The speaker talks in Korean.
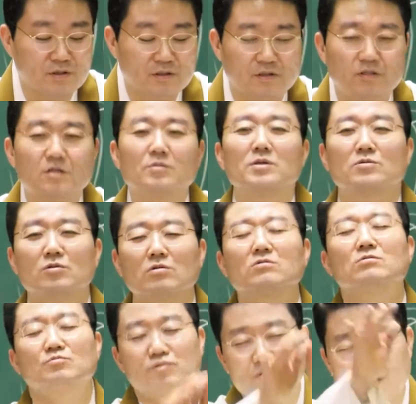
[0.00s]
그러면 또
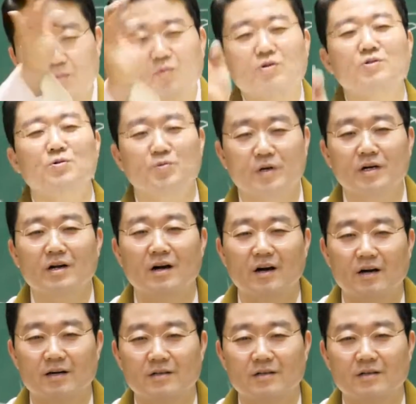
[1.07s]
불상 모시고도 해라.